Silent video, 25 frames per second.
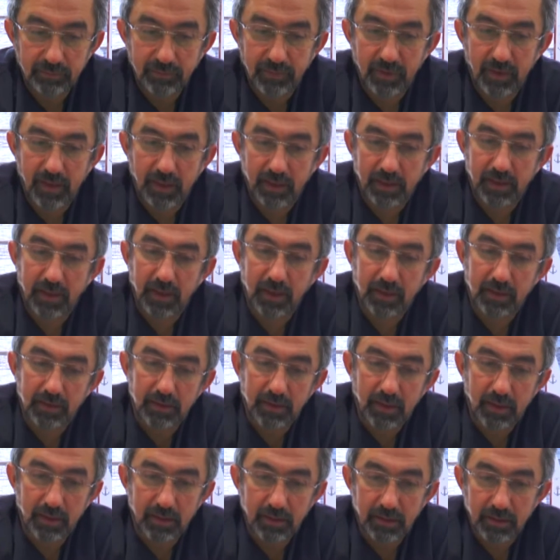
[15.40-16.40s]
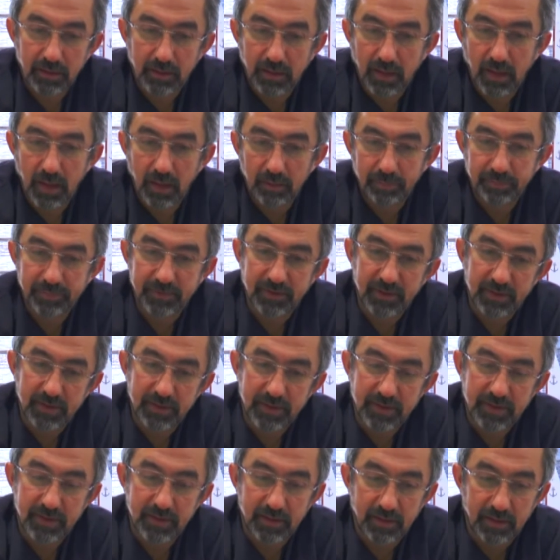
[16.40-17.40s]
ve erkeklerde kalp
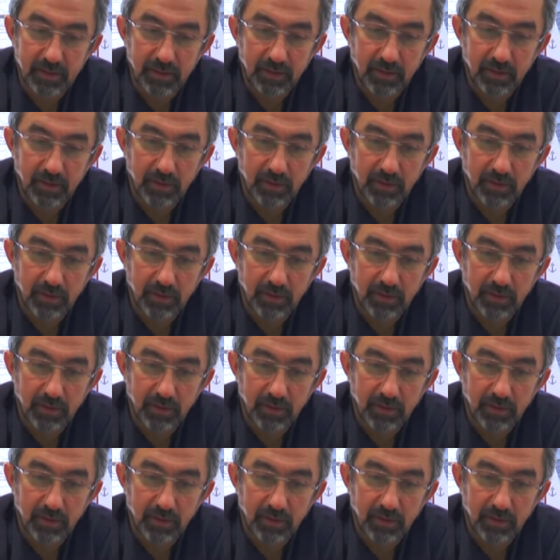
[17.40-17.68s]
krizi